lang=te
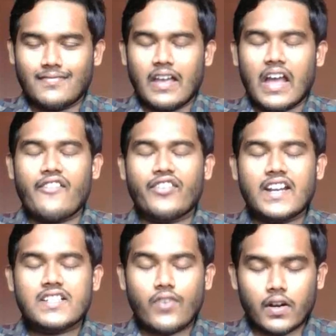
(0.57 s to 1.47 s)
హాయ్
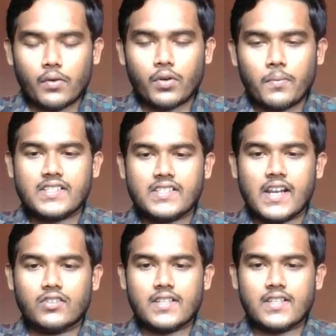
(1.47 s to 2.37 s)
ఫ్రెండ్స్ వెల్కమ్ టు మై
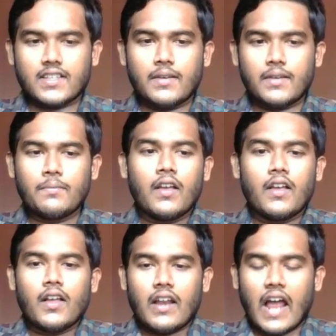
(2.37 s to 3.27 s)
ఛానల్ ఉదయసందీప్
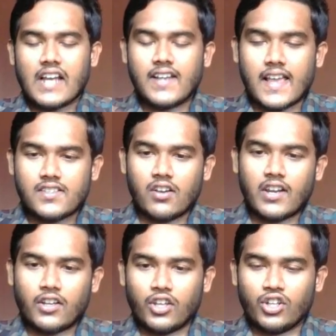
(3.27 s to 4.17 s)
లాస్ట్ క్లాస్లో
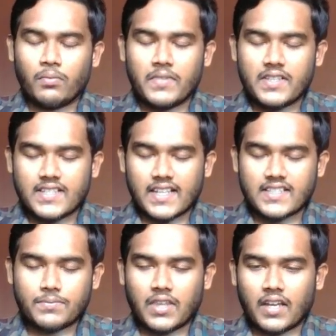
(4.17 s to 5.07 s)
నేను యూట్యూబ్ మిస్టేక్స్
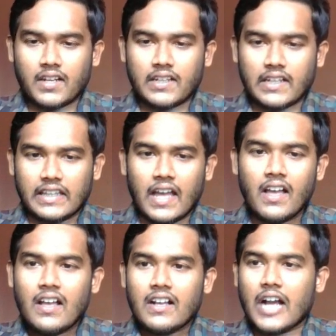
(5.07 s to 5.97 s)
చెప్తాను కదా
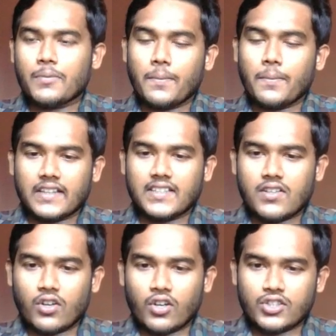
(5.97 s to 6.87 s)
కాకపోతే
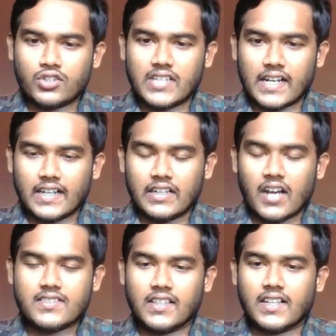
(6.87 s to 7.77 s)
ప్రతిరోజు జనరల్
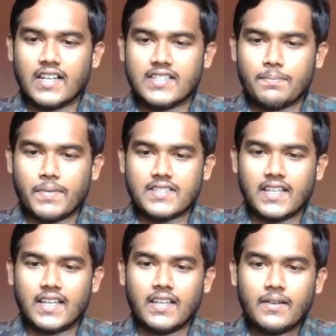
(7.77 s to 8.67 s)
టాక్స్ ఎందుకని
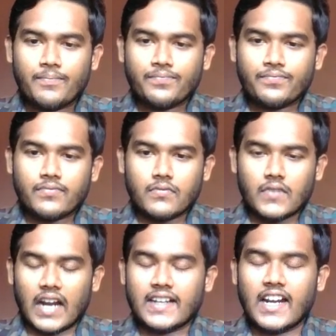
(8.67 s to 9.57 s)
చెప్పేసి
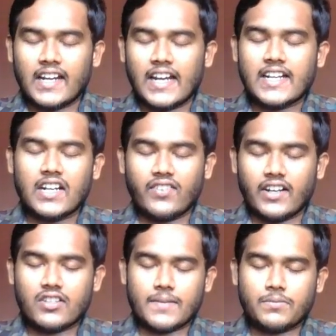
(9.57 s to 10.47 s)
కంటెంట్ రిలేటెడ్
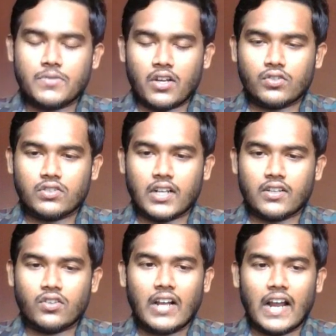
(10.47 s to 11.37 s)
వీడియో చెప్దాం
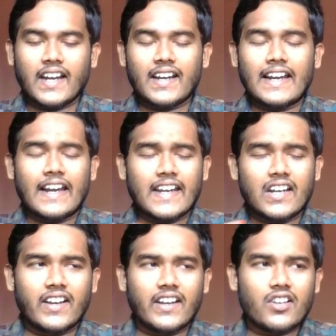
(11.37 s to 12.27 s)
అనుకుంటున్నాను కంటెంట్
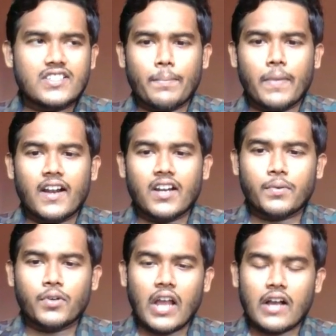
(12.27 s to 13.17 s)
రిలేటెడ్ వీడియో
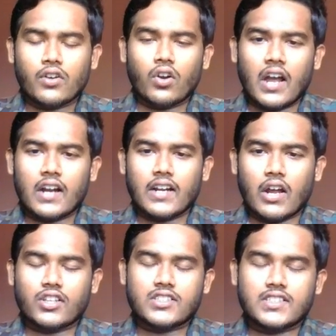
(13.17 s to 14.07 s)
చెప్పాలన్నప్పుడు నాకు ఒక
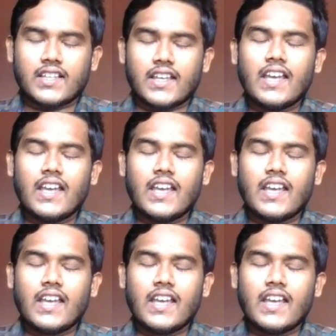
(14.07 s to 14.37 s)
డౌట్ వచ్చింది